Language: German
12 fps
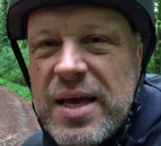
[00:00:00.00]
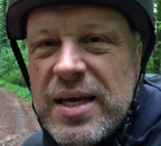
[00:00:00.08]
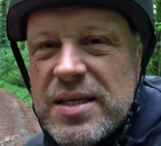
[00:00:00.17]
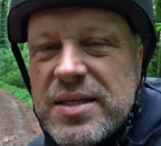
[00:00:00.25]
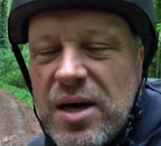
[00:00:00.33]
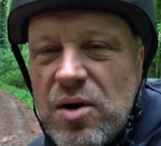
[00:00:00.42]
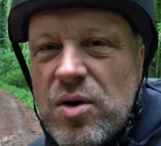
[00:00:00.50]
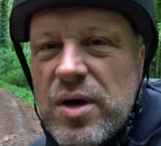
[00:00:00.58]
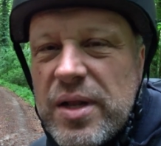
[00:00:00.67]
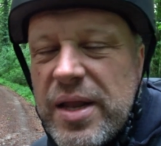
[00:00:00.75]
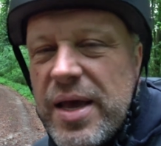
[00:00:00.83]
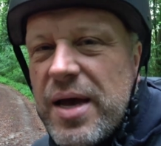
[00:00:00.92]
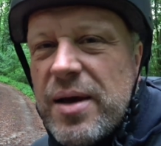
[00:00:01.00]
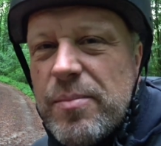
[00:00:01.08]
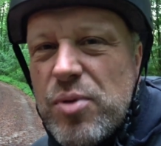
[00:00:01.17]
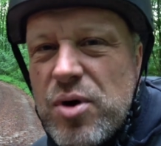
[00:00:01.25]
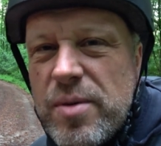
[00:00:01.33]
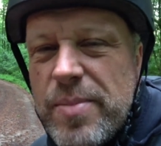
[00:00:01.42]
ist auch der
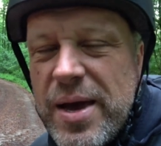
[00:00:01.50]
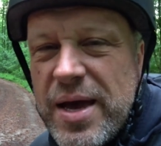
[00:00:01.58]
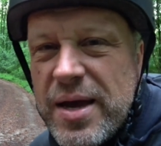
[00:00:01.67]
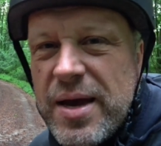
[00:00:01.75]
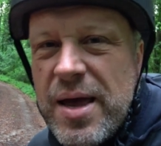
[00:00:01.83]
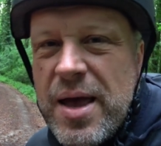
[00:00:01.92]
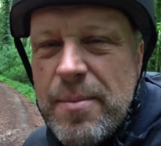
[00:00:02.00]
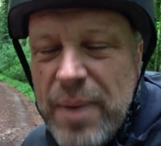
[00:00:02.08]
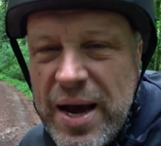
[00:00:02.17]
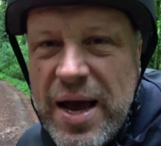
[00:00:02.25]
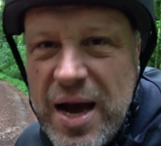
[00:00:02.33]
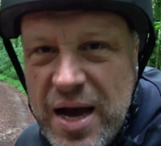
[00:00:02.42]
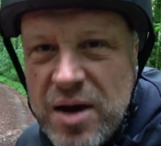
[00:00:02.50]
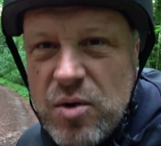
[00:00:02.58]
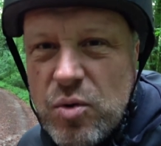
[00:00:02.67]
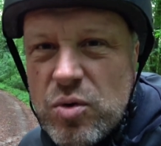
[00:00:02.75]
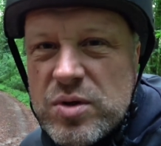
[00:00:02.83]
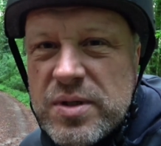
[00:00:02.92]
Bückeberg bei
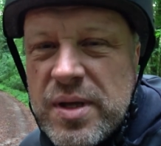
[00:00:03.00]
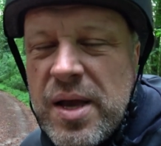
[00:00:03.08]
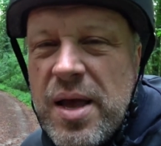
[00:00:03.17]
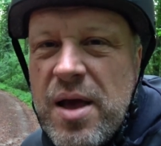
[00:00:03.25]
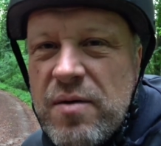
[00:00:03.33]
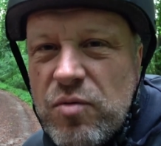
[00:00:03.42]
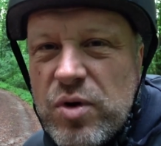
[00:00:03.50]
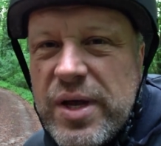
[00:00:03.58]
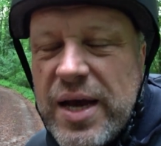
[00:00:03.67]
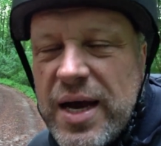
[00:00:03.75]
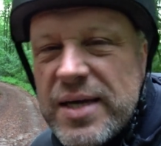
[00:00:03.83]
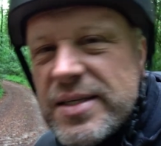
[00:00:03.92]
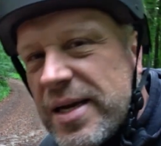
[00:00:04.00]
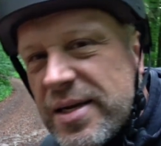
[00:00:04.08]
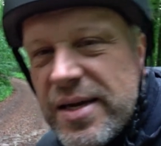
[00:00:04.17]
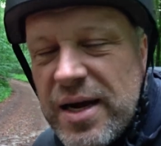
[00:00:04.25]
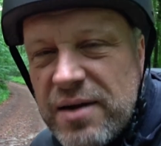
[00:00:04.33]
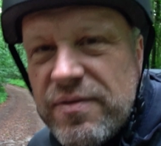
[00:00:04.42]
Hagenosen, wo die
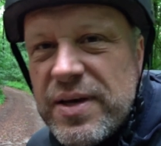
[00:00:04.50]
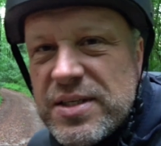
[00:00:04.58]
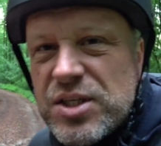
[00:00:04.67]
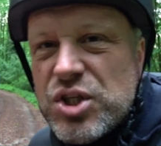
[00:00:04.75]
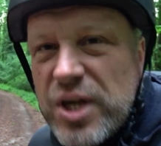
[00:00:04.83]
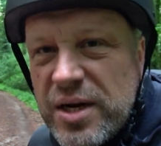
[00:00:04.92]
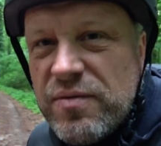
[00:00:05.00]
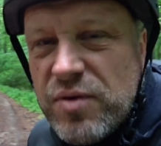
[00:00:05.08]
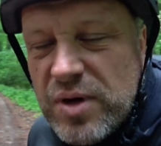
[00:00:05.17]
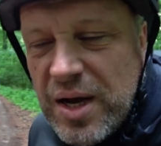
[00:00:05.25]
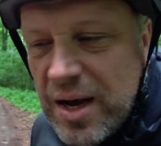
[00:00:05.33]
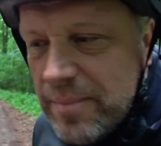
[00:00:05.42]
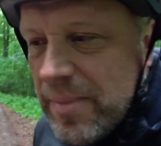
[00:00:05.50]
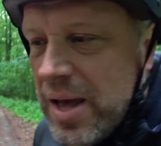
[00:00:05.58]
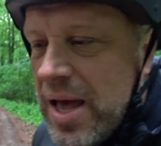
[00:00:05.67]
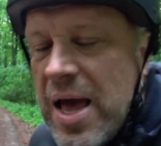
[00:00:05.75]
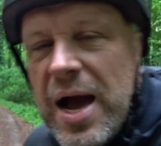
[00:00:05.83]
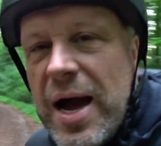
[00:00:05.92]
Reisernte-Dankfeste stattgefunden haben,
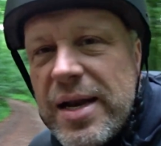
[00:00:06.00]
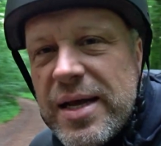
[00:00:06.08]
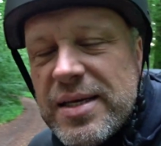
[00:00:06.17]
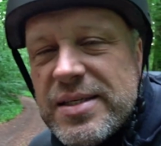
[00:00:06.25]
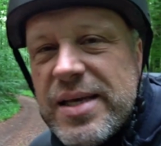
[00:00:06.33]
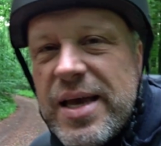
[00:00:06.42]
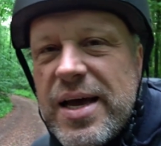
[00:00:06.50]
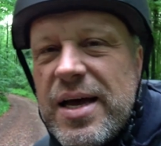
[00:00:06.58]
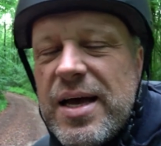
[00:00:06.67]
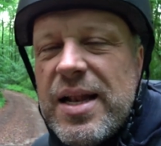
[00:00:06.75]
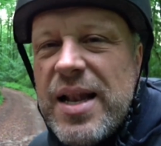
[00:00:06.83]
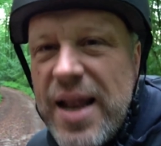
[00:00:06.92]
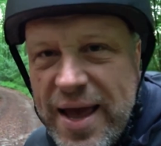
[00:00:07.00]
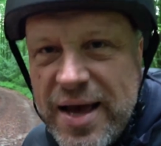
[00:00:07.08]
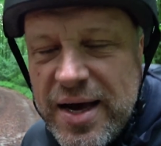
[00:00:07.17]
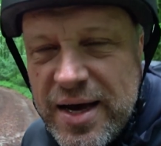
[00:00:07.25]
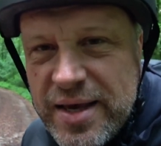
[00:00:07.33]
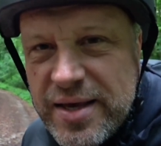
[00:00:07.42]
ein sehr
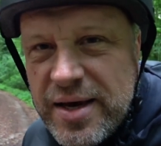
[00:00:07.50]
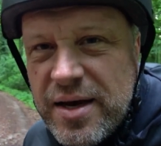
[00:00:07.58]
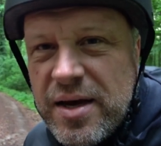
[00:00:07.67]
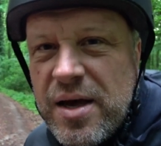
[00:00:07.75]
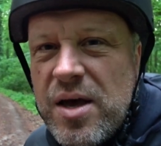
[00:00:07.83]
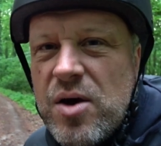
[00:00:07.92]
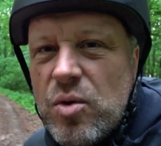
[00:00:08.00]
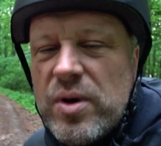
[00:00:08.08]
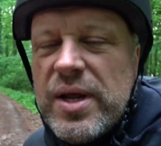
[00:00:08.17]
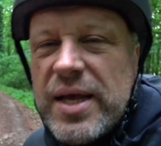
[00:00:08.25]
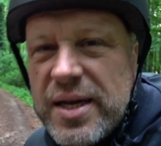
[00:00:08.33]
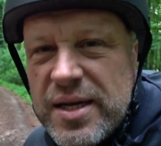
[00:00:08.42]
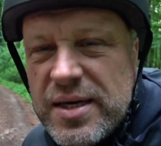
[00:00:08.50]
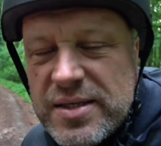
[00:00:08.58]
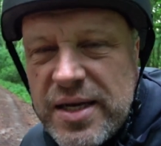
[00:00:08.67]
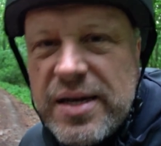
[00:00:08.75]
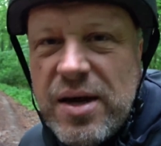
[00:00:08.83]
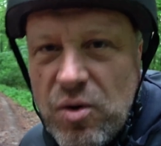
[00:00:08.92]
lehrreicher und
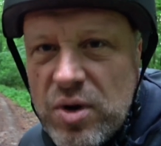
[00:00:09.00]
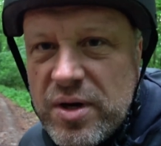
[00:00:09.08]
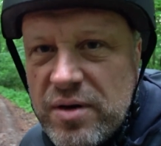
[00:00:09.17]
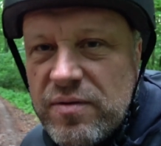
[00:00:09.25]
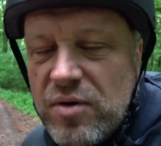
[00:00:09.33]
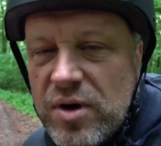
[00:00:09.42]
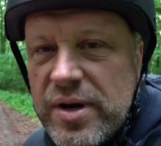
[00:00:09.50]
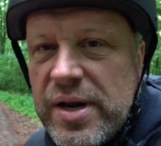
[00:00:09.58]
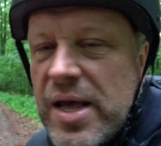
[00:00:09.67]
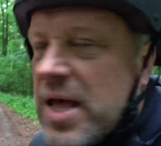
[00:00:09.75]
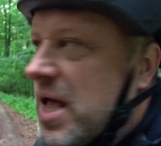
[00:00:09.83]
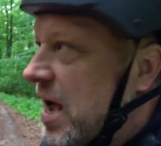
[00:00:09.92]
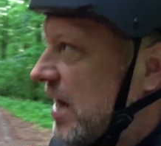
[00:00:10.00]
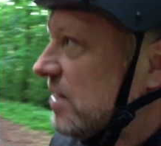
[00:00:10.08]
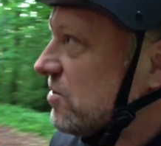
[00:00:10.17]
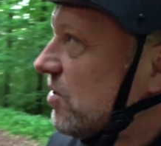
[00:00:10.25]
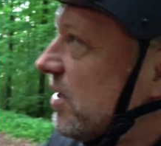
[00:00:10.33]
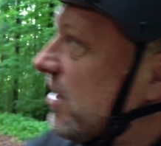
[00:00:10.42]
interessanter Ort geworden.
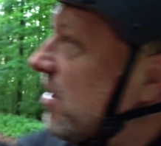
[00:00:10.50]
Also,